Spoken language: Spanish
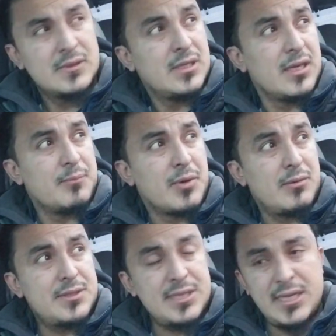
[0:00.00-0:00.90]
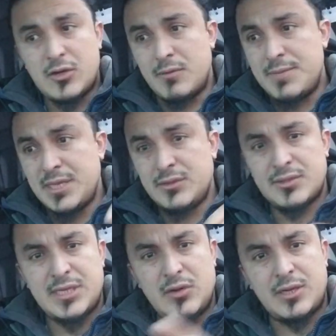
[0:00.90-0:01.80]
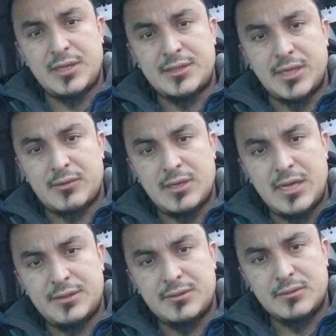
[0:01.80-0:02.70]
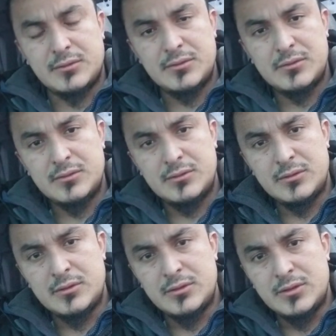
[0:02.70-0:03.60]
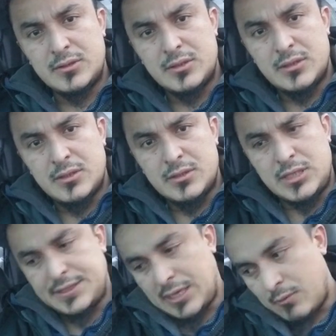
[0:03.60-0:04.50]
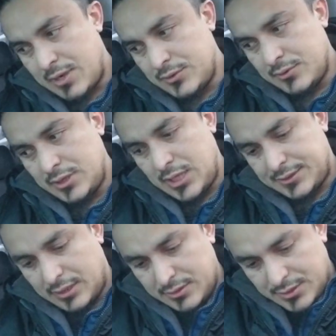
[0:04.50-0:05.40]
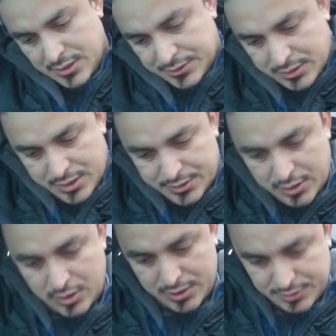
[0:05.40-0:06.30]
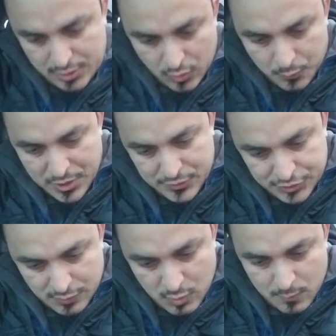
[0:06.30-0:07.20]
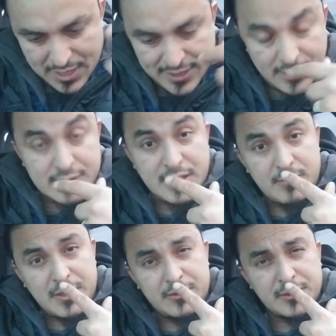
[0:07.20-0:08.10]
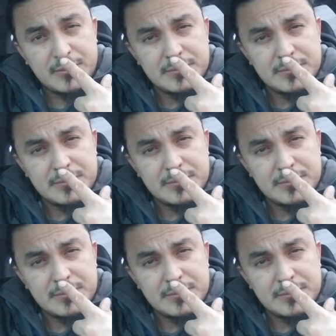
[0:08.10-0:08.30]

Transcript: el pueblo sigue comiéndose lo que enterró el gato. ¿Y hasta cuándo? ¿Y, hasta, y, si, y, si, los buenos somos más en El Salvador?